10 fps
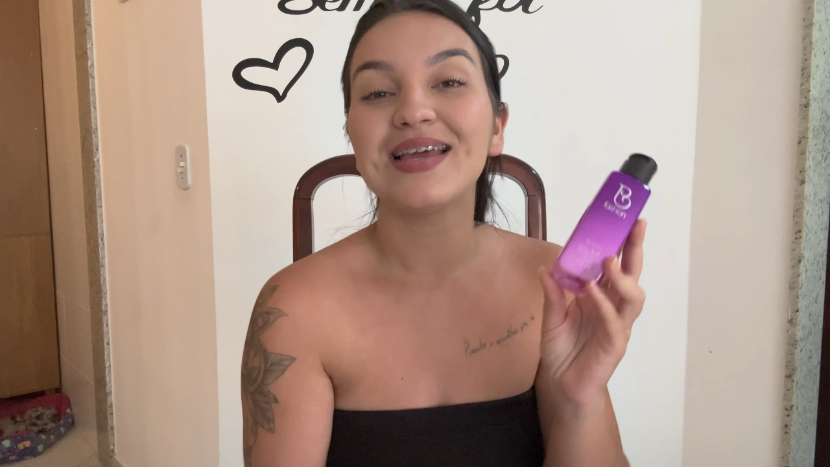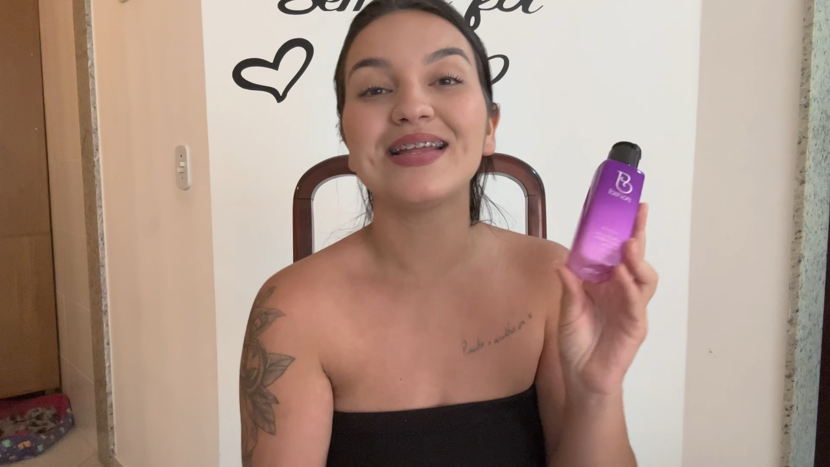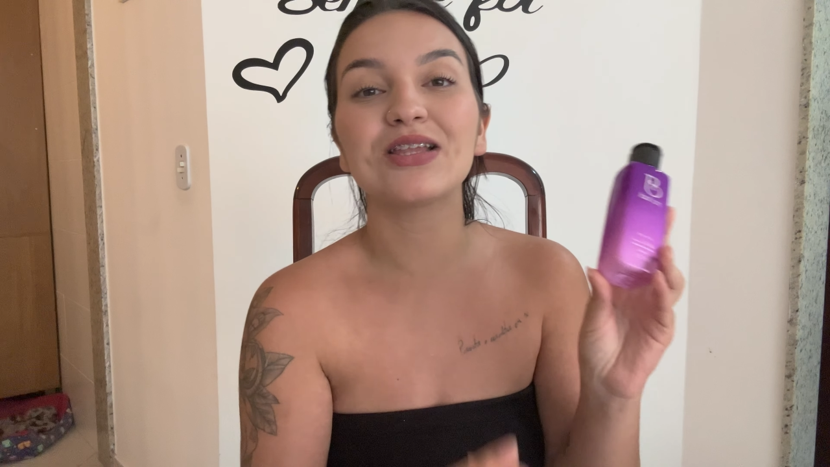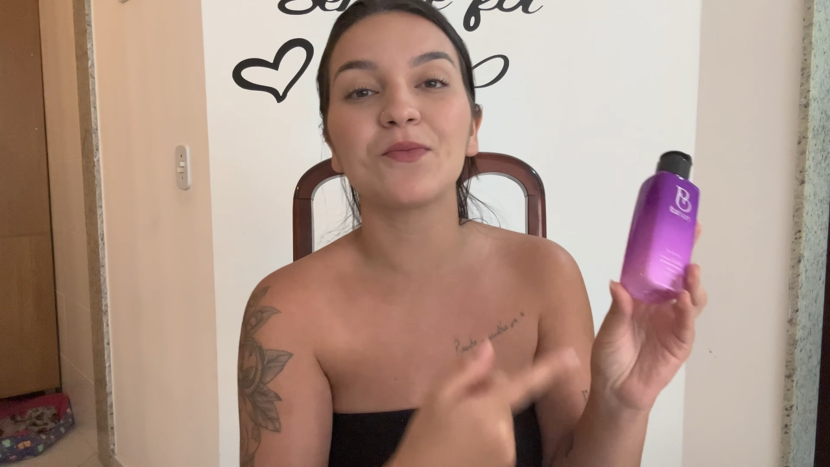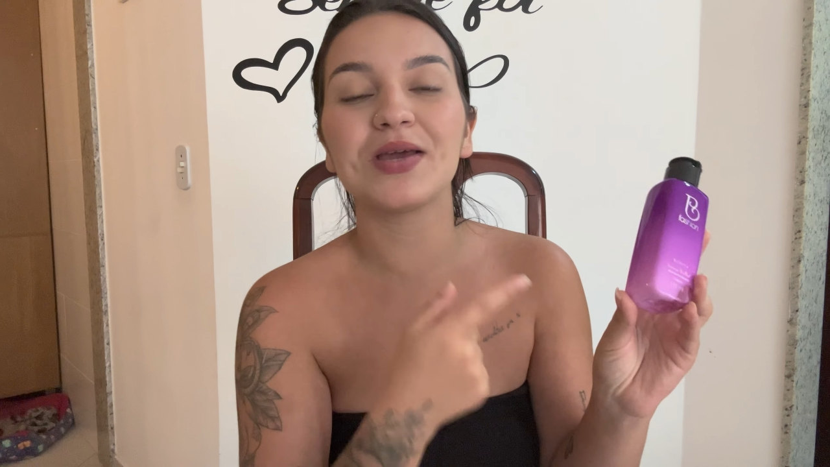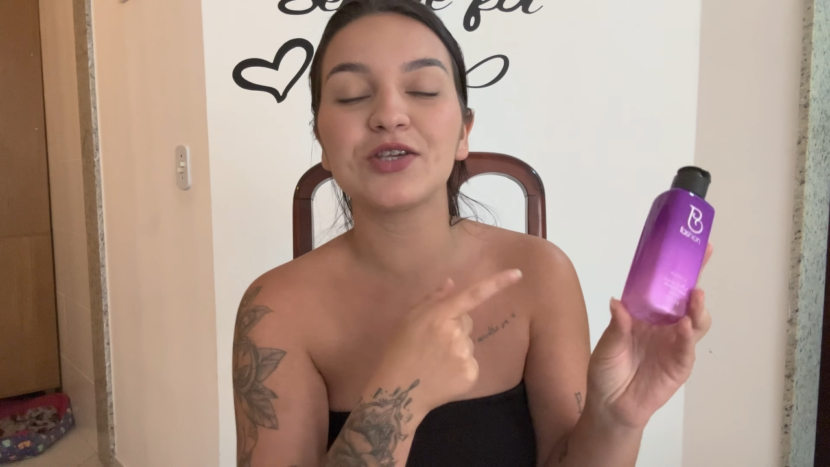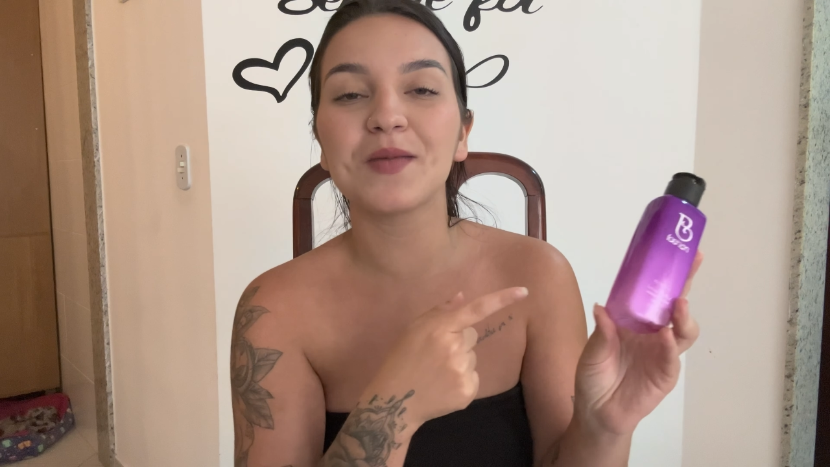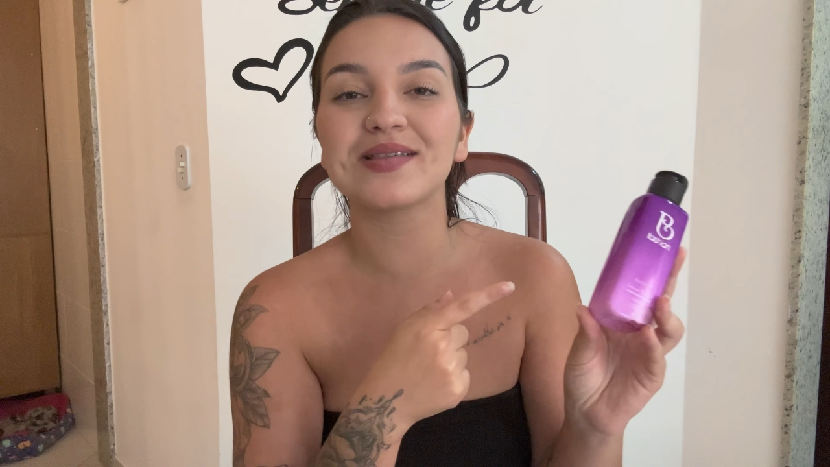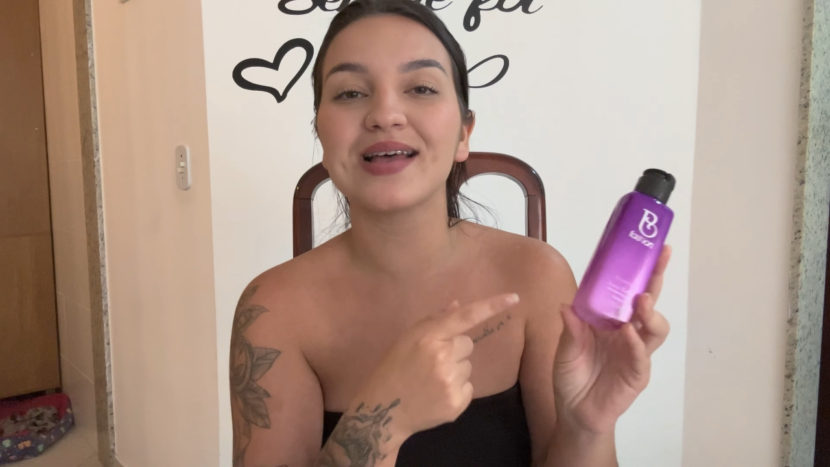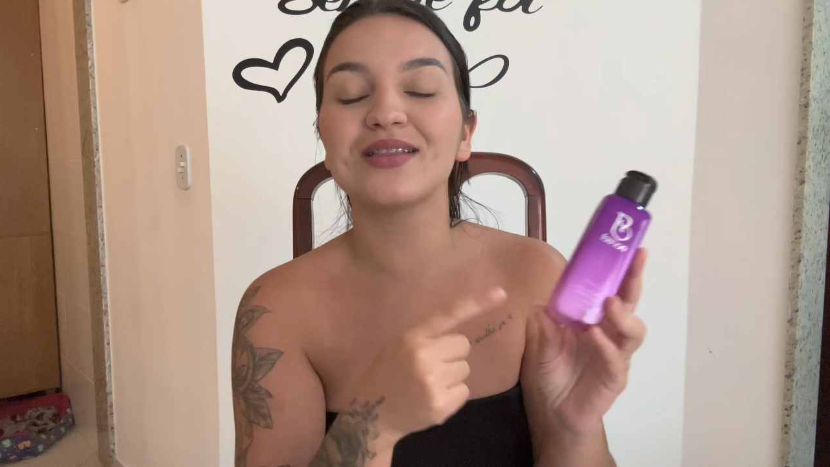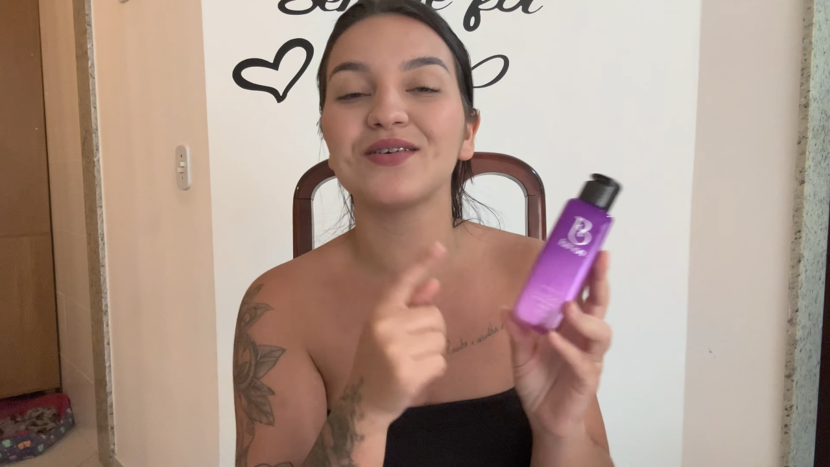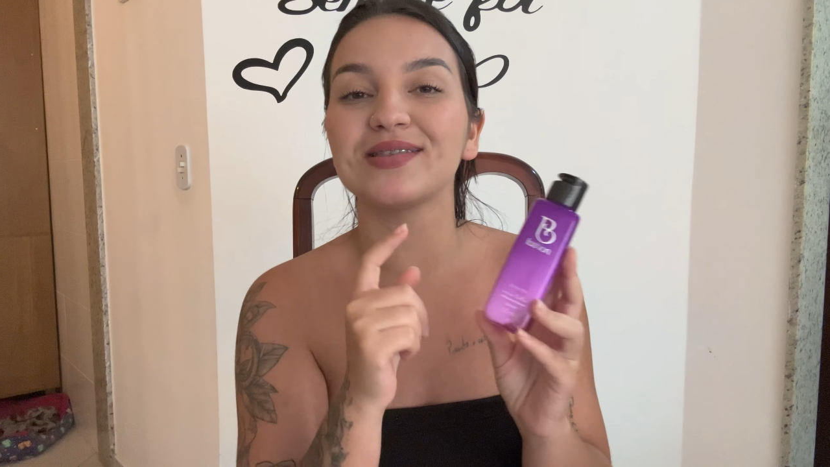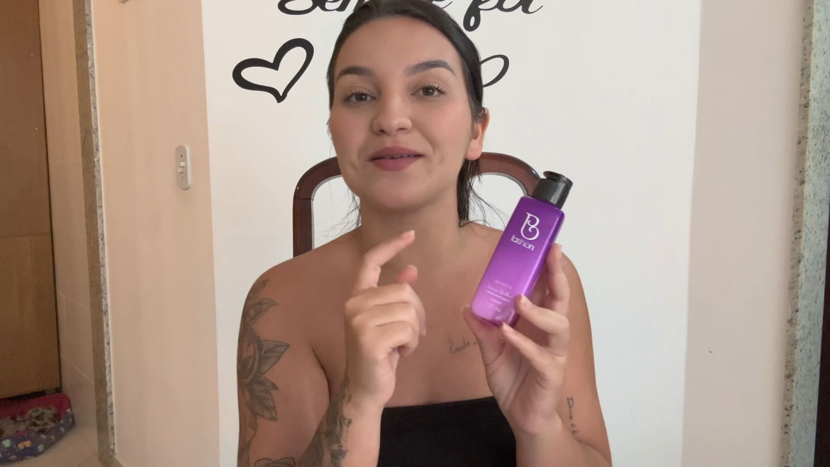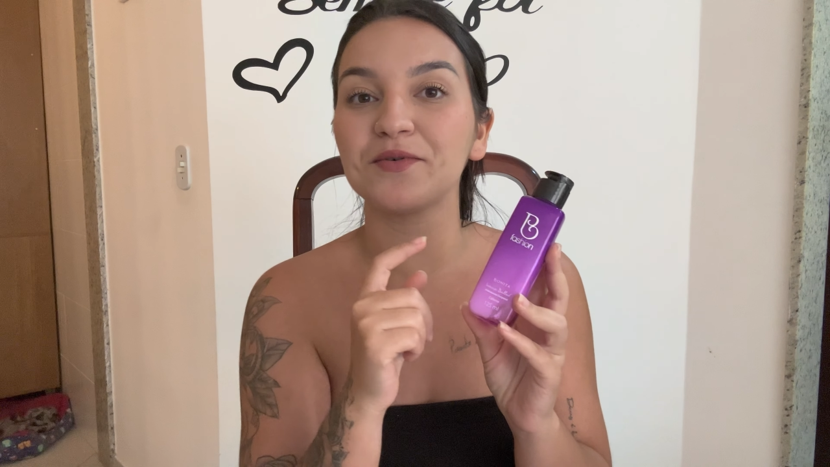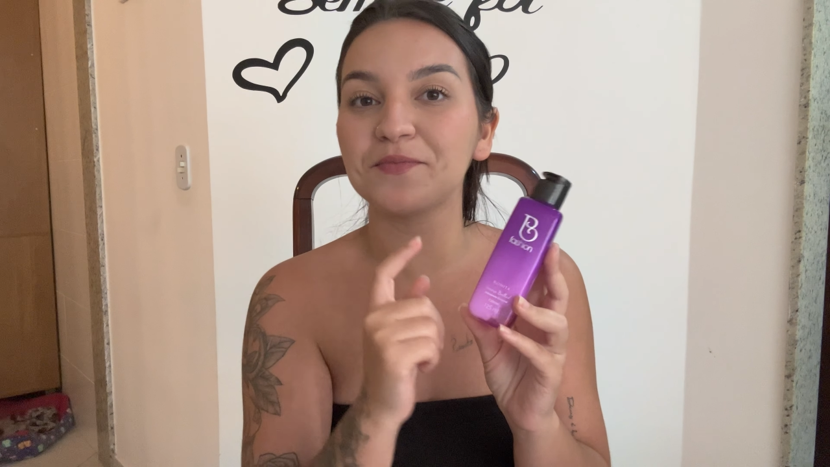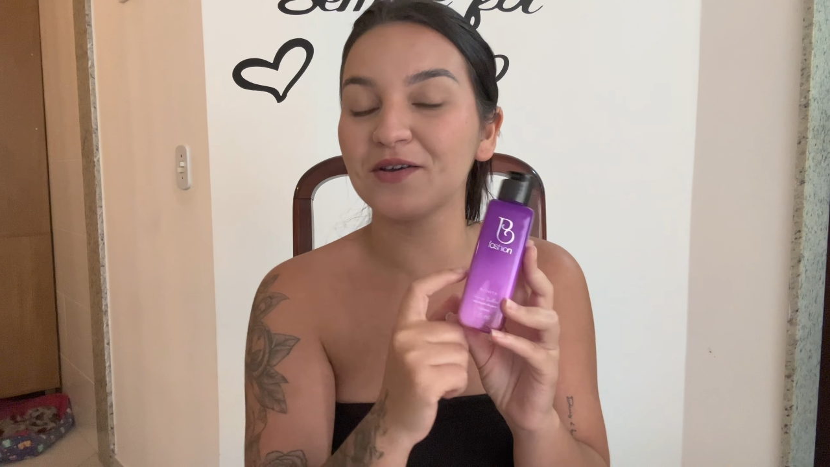Então, mês passado eu recebi o